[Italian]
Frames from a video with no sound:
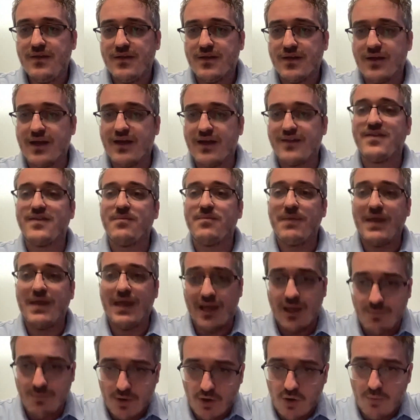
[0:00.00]
Grazie
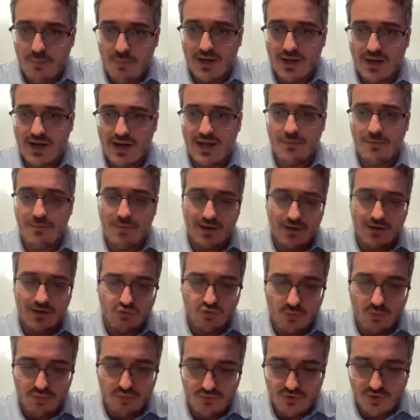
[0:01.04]
mille però per, per il
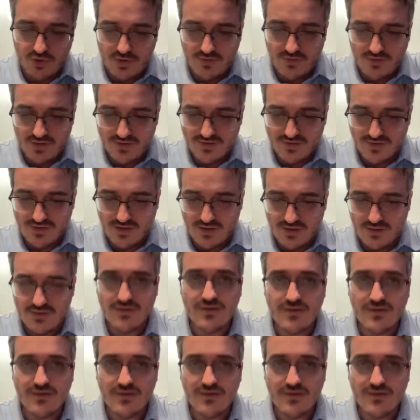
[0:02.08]
tuo punto di vista.